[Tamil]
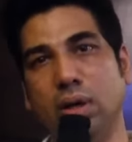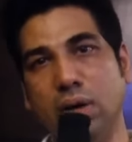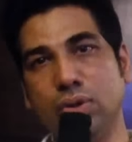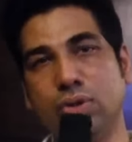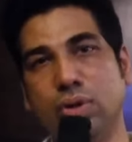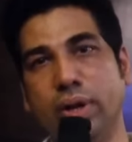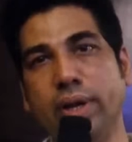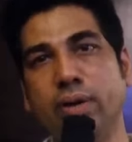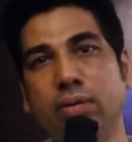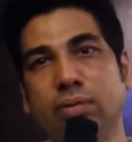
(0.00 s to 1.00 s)
லவ்
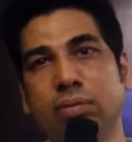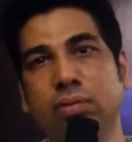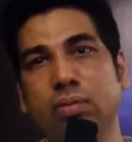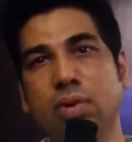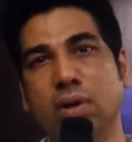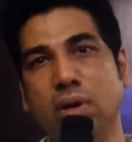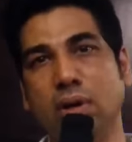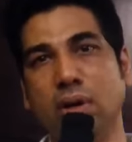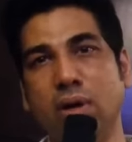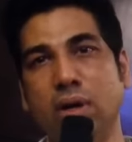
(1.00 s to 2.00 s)
ஸ்டோரி
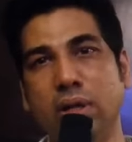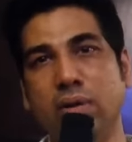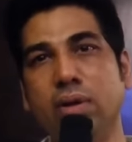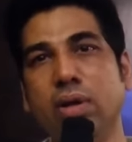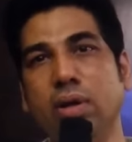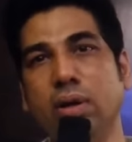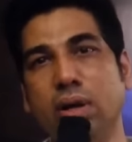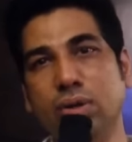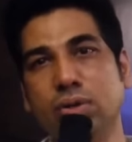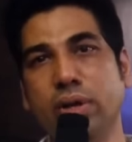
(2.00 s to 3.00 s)
இதை வந்து
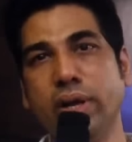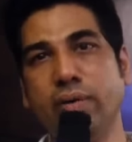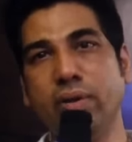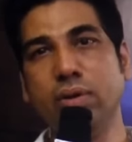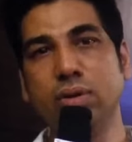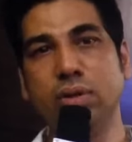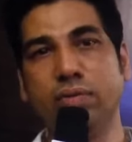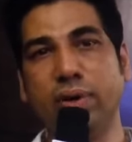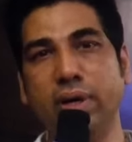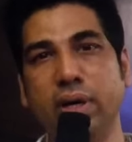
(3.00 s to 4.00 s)
லவ் ஸ்டோரியே வந்து
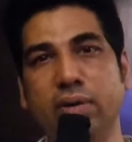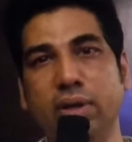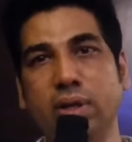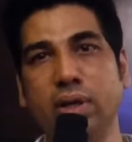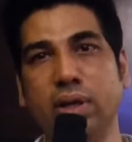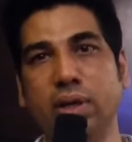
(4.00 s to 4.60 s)
கொஞ்சம் ஃபன்னாக வந்து